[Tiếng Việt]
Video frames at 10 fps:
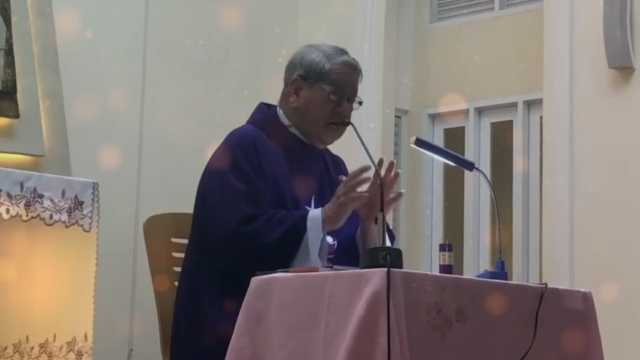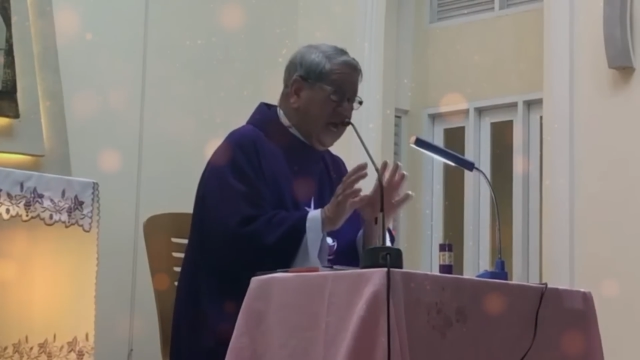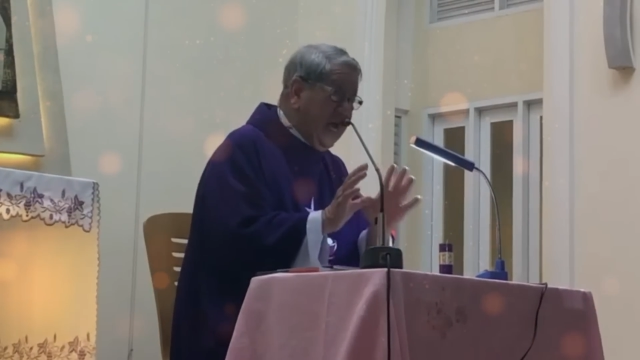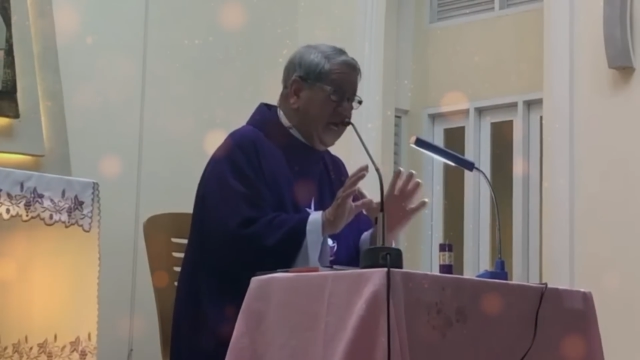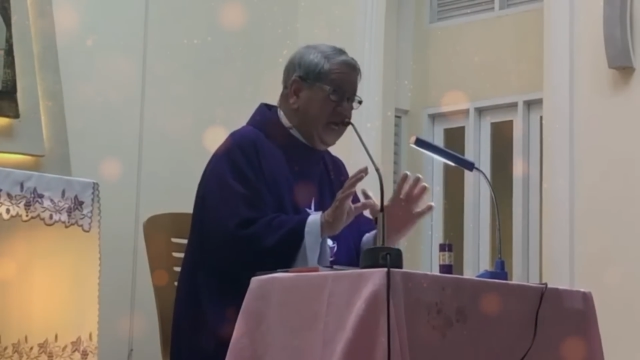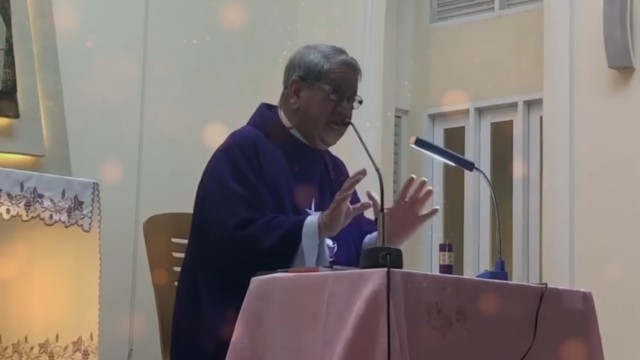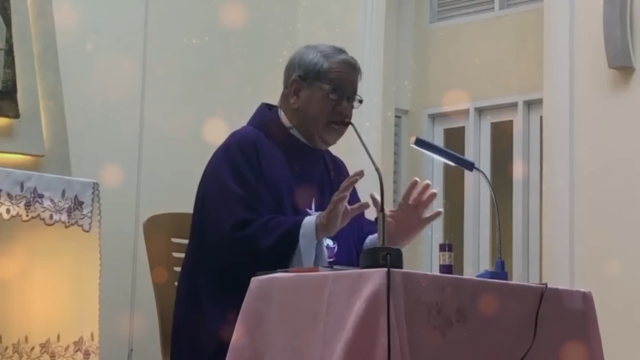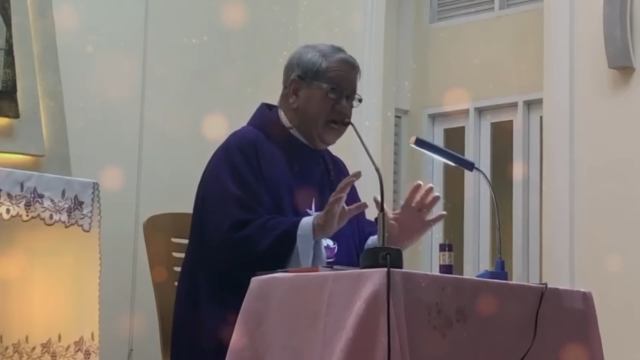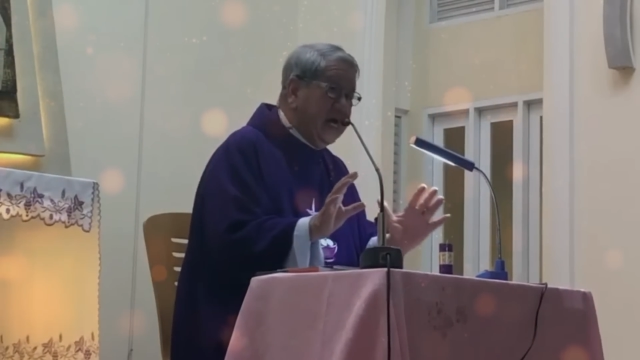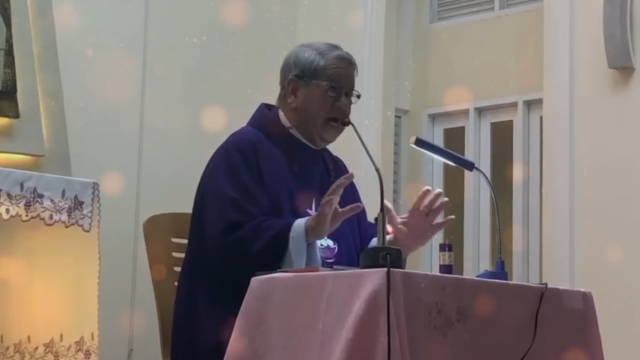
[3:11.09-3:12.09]
ngài ý
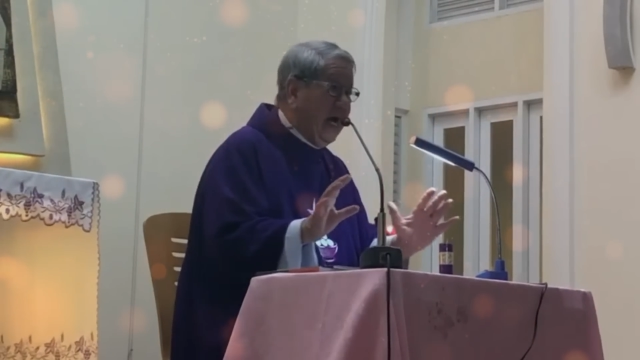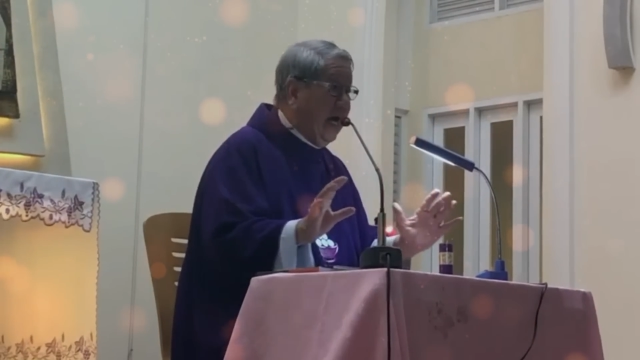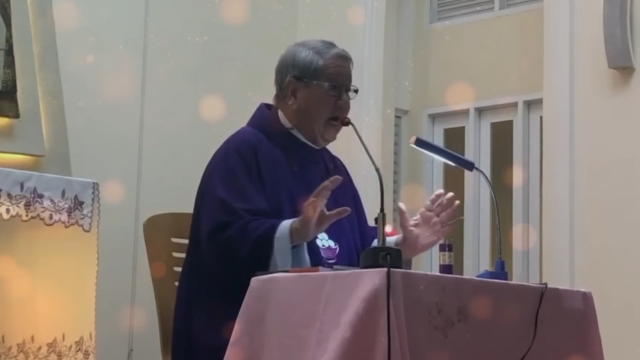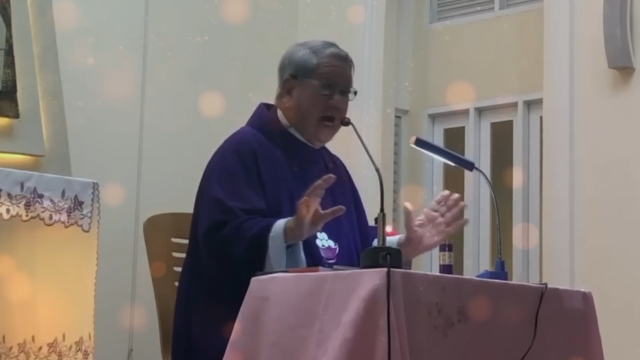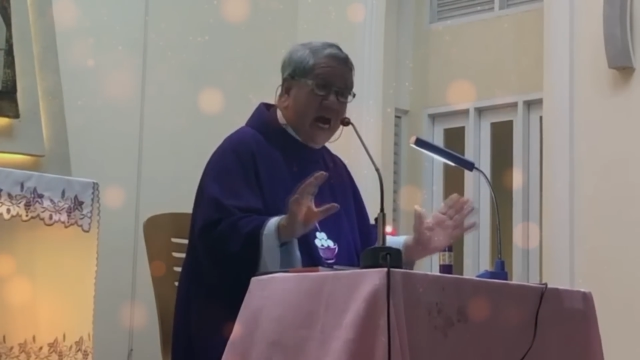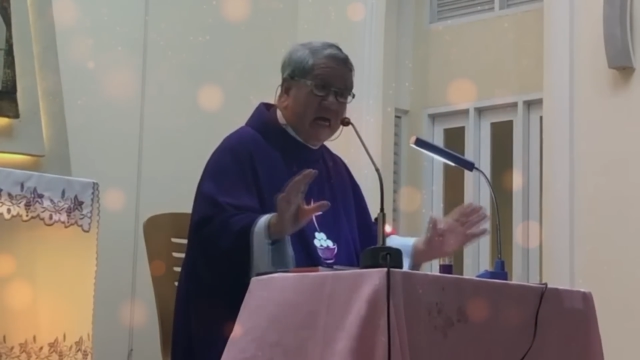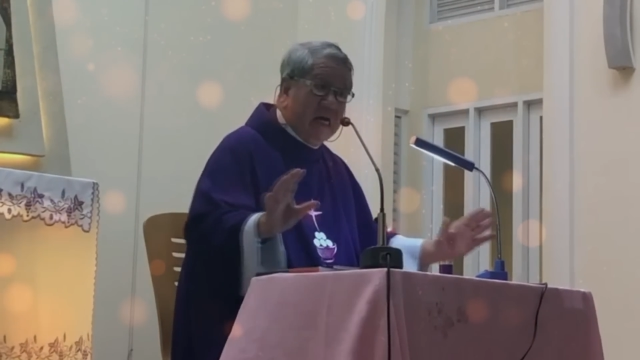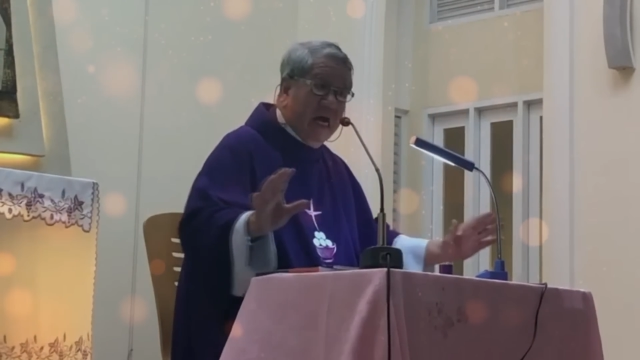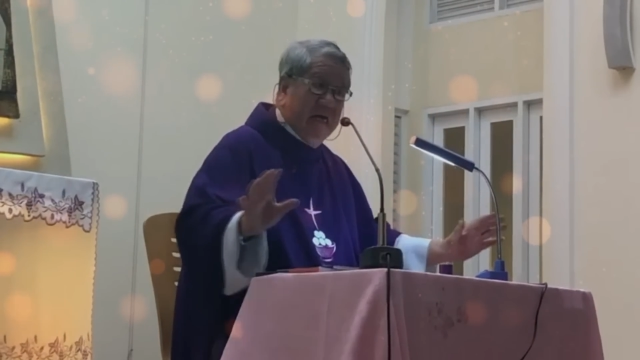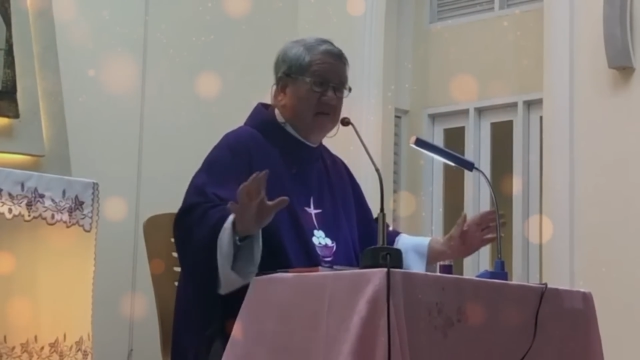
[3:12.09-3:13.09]
nghĩa ngài khác
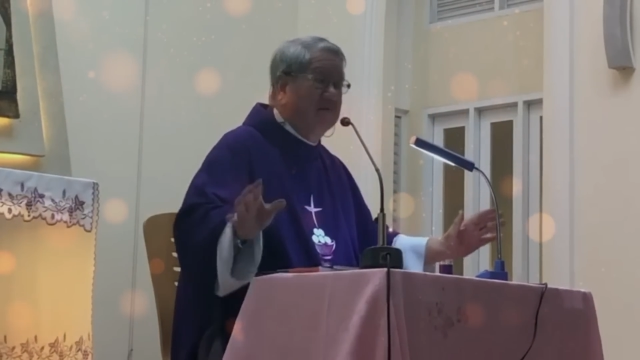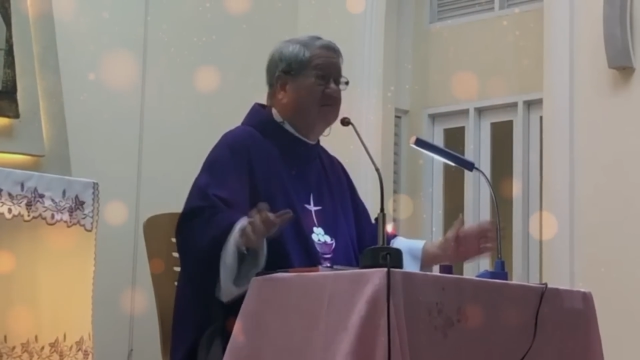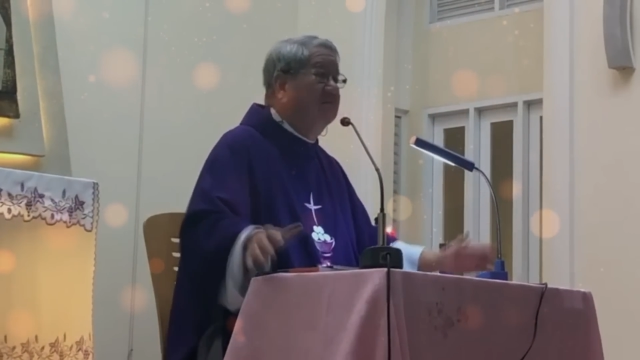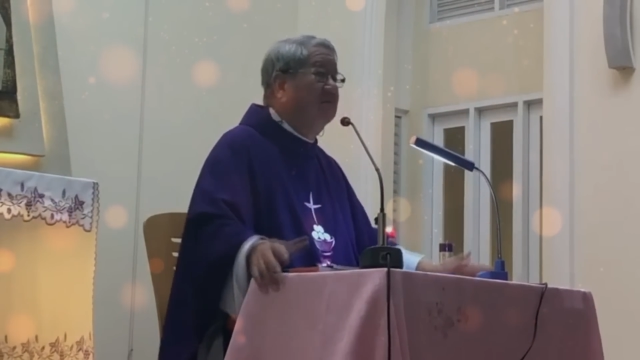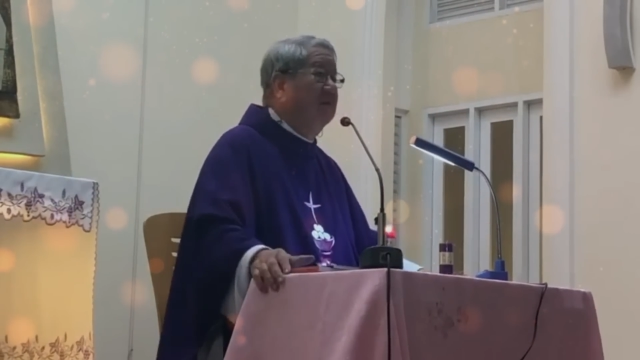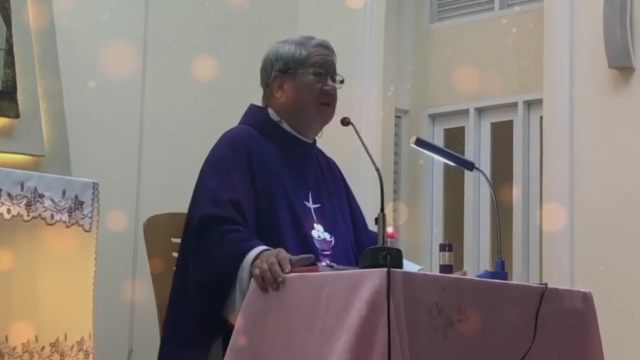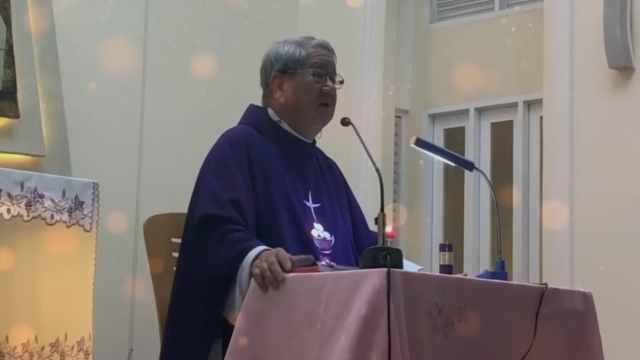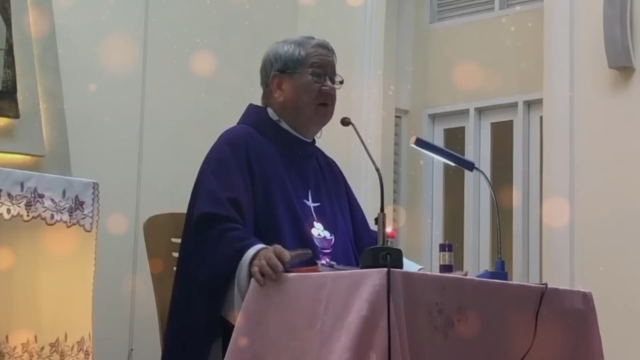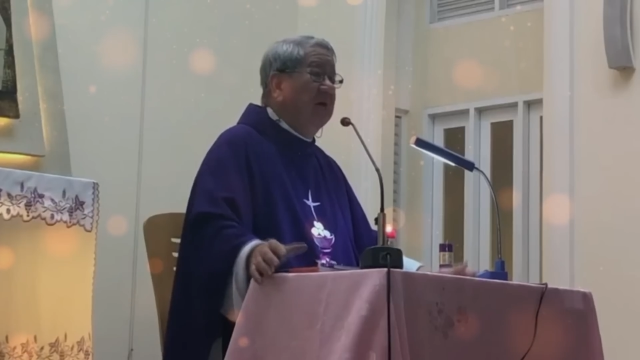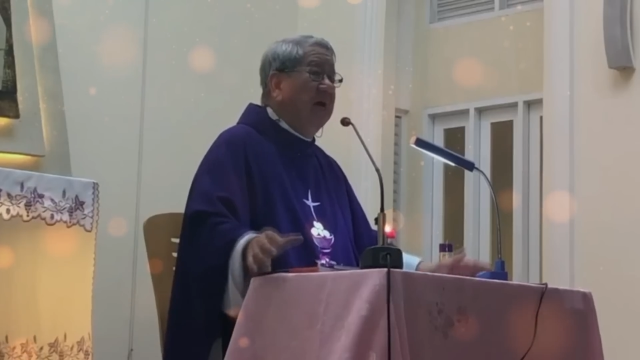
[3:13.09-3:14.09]
hẳn.
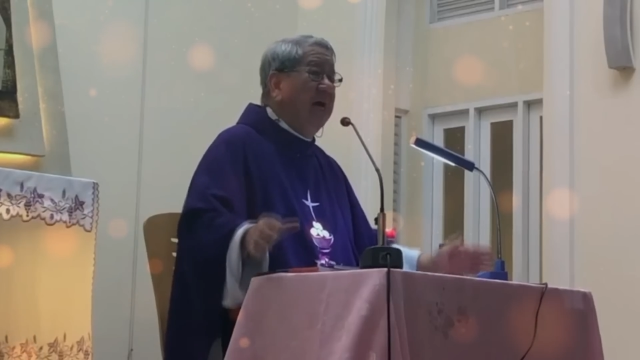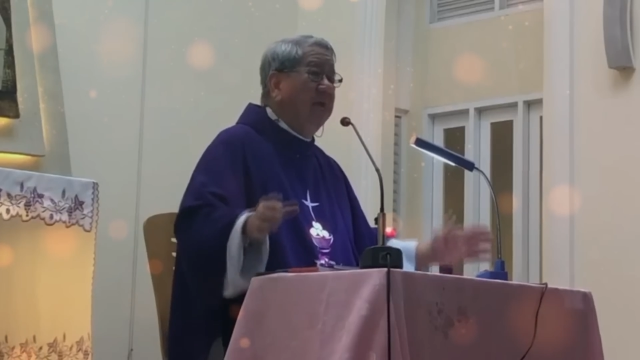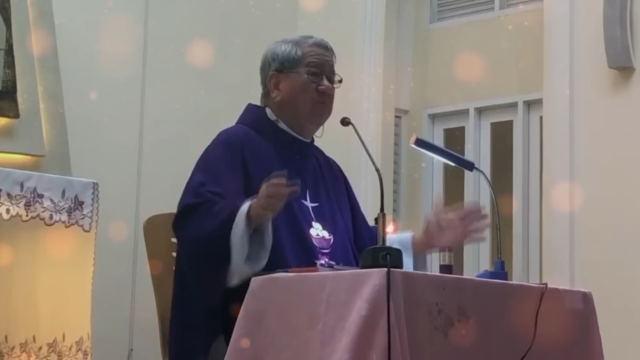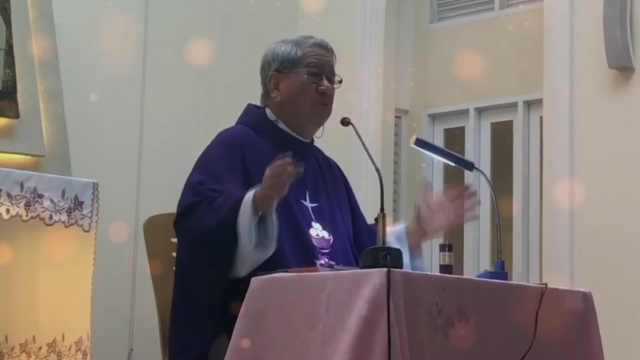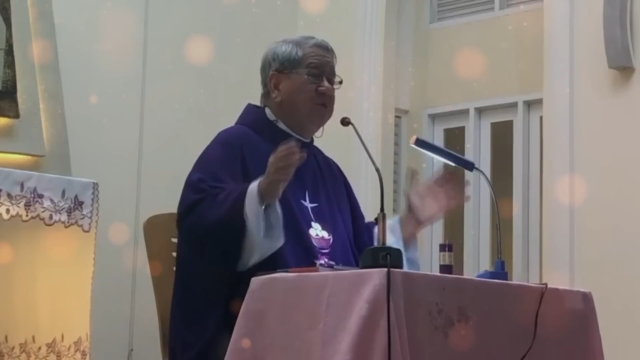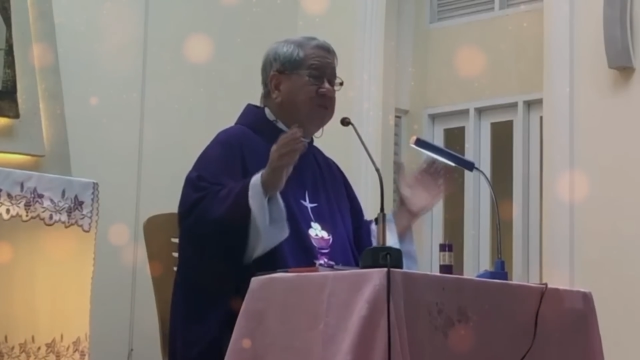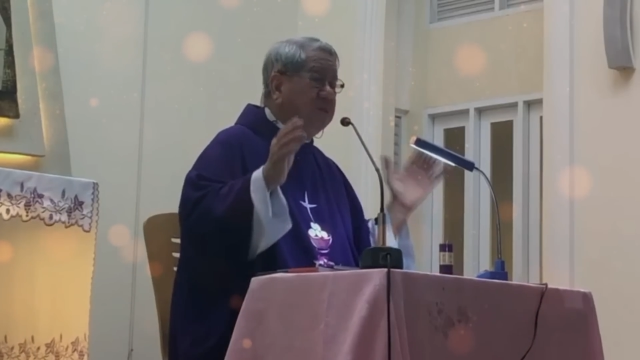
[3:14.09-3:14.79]
Ngài muốn